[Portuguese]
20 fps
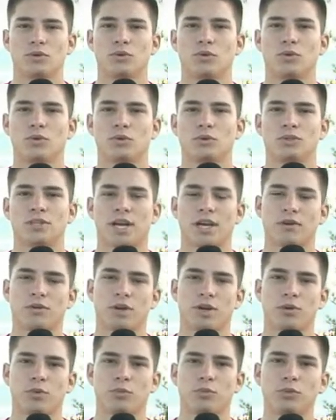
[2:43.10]
o
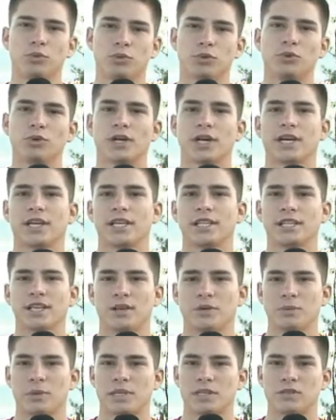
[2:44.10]
técnico era o Puruca ainda,
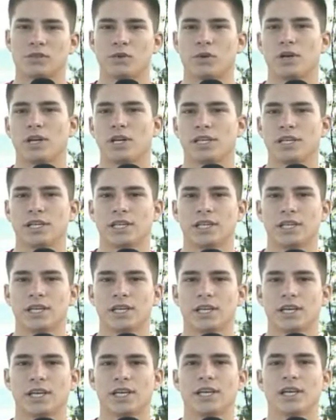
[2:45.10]
era uma escolinha
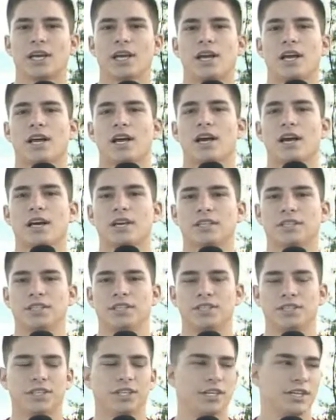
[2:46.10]
que a
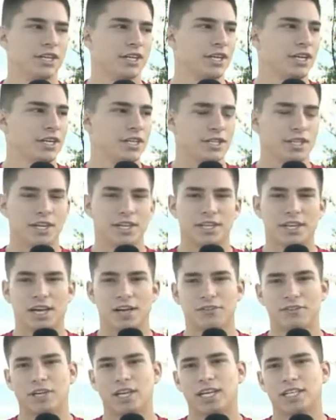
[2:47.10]
gente
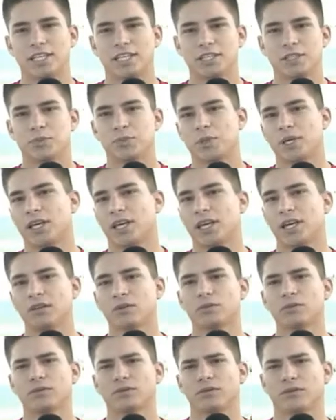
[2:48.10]
treinava lá desde
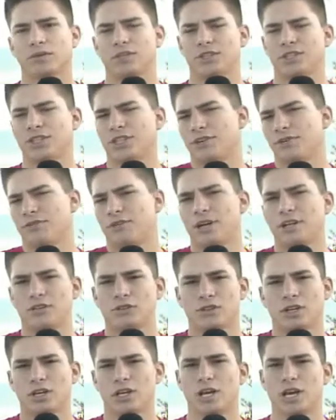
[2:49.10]
pequeno, tinha
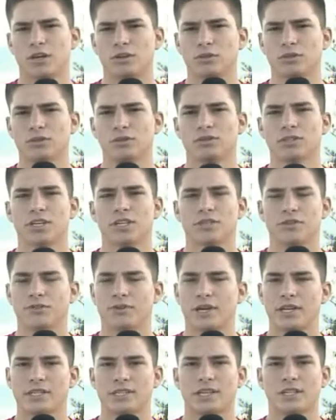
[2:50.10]
vários garotos né, de
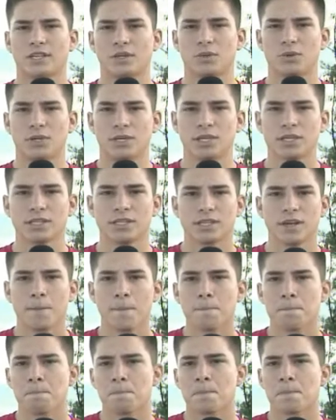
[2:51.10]
várias categorias.